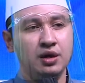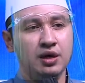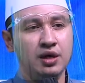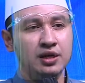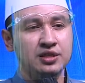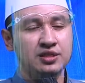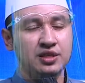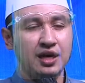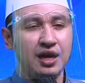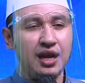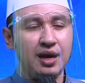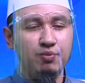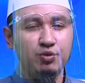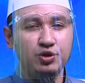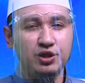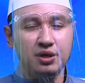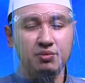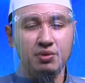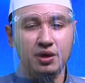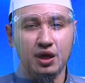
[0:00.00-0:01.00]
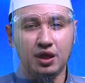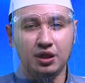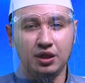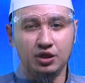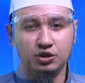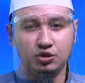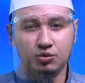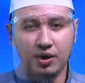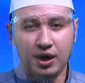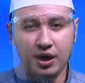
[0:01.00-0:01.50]
Segala puji bagi Allah
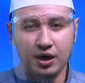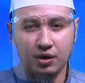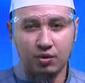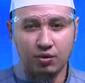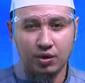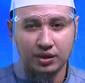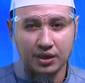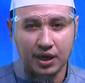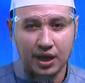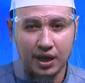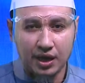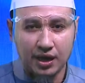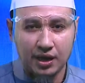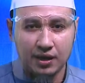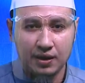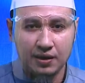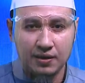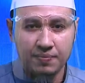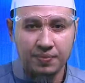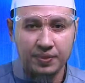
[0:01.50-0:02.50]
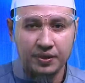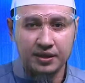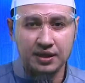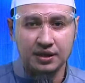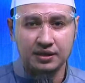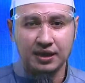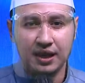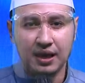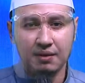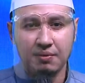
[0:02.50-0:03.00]
Subhanahu wa taala yang
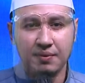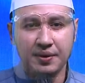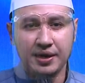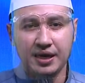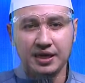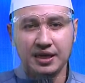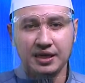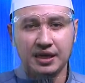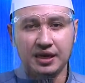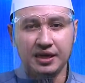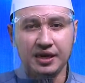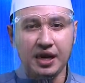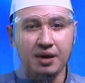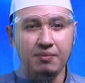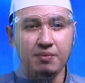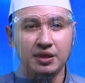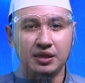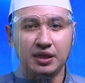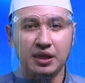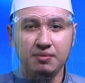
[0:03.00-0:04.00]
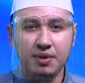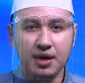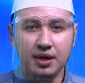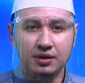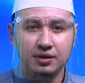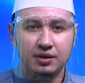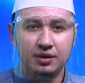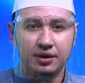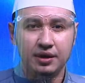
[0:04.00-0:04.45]
telah memberikan kita nikmat iman,